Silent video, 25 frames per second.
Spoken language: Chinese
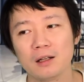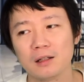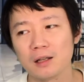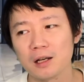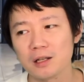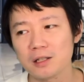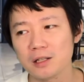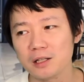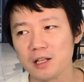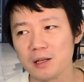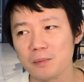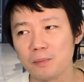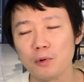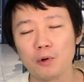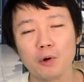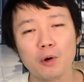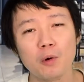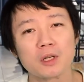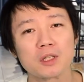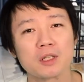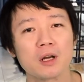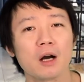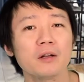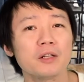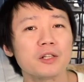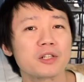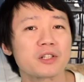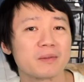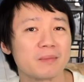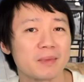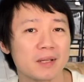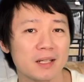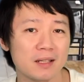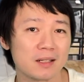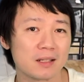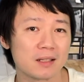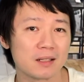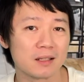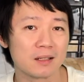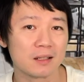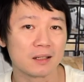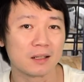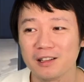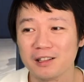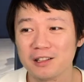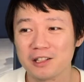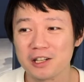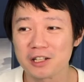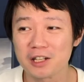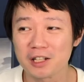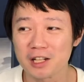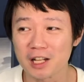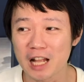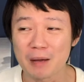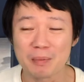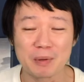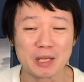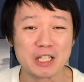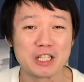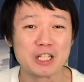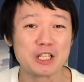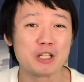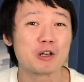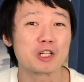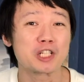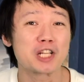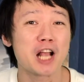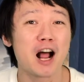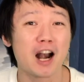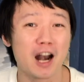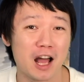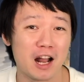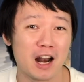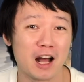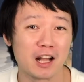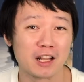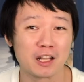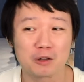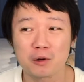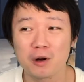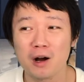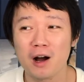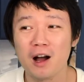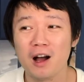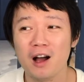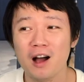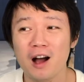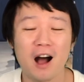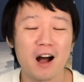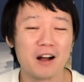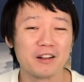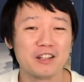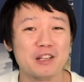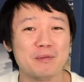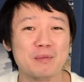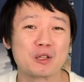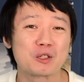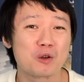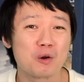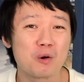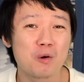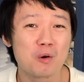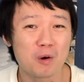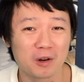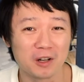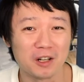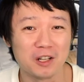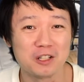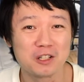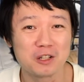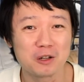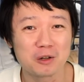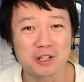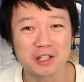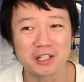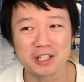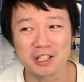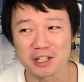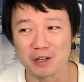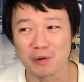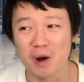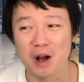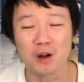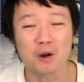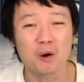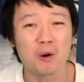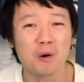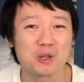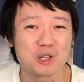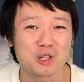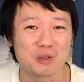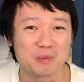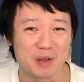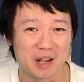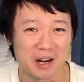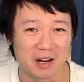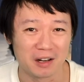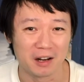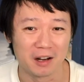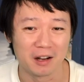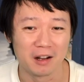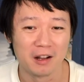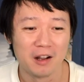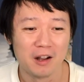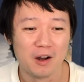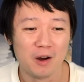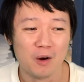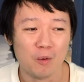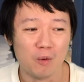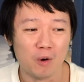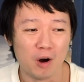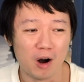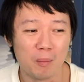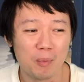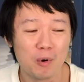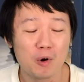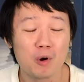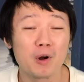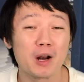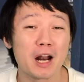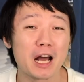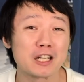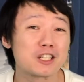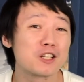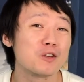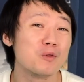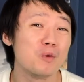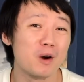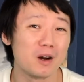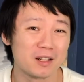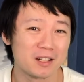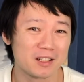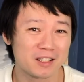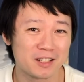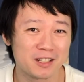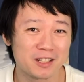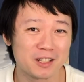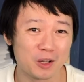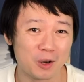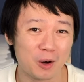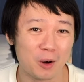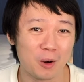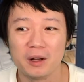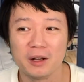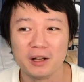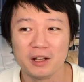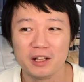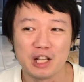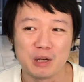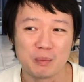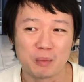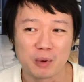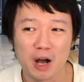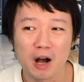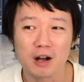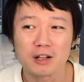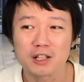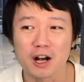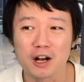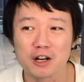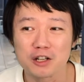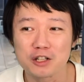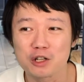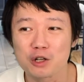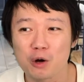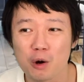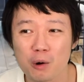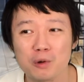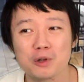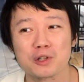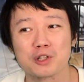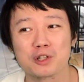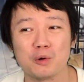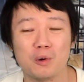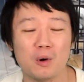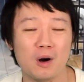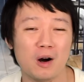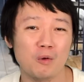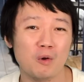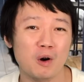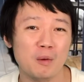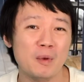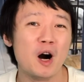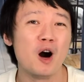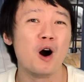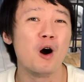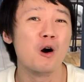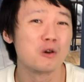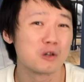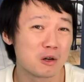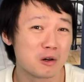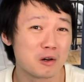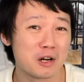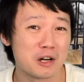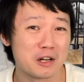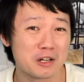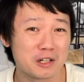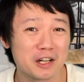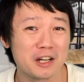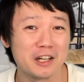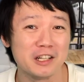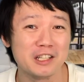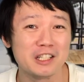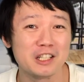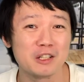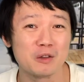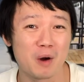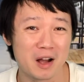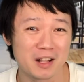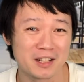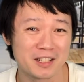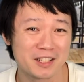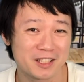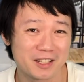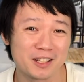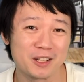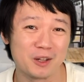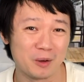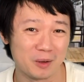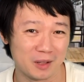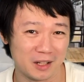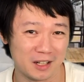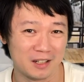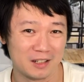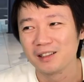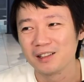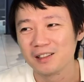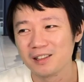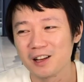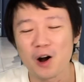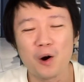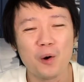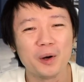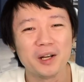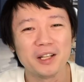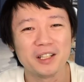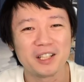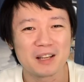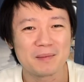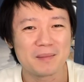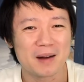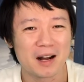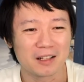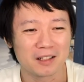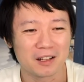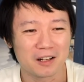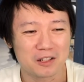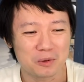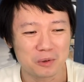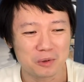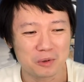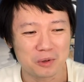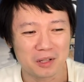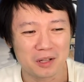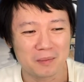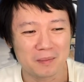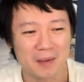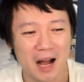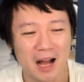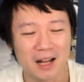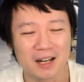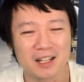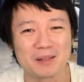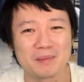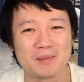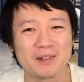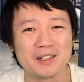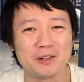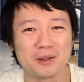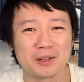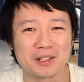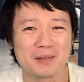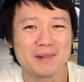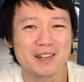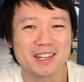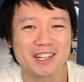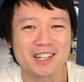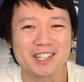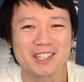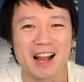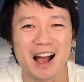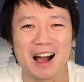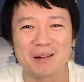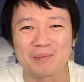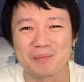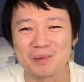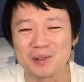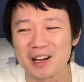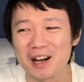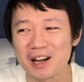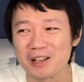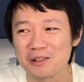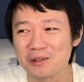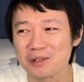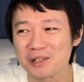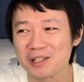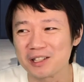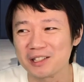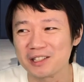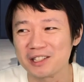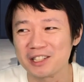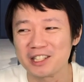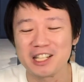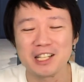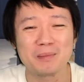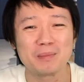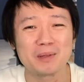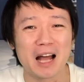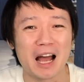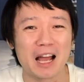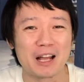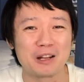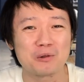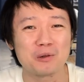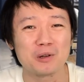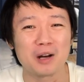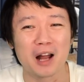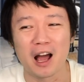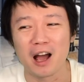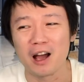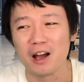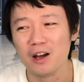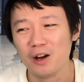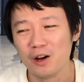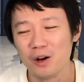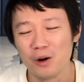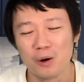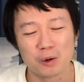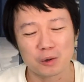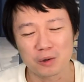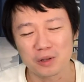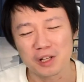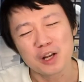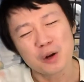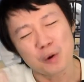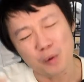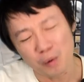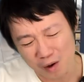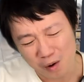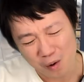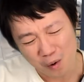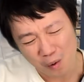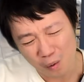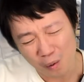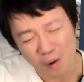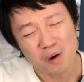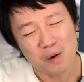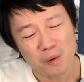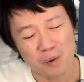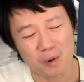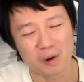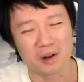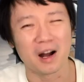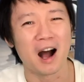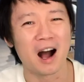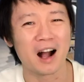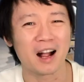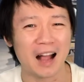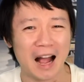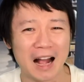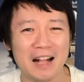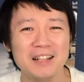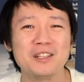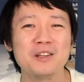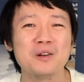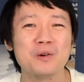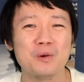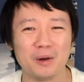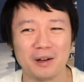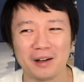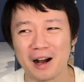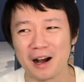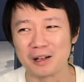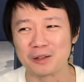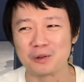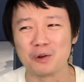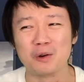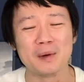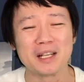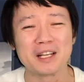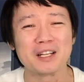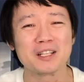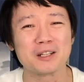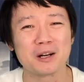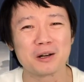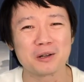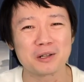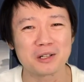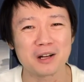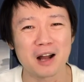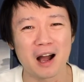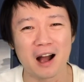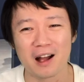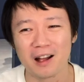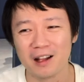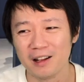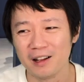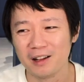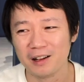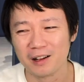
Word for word: 但是你不回我消息什么意思？接着呢，他脾气又上来了，他说啊，你们中国人就是喜欢控制别人，我不回来是我的自由，你不要尝试控制我。我们欧洲人是很喜欢自由的。然后我一听嘛，当时觉得妈的怎么有这么个傻逼啊，就是气不打一处来。我说你滚滚滚啊，赶紧滚啊，从我面前消失啊。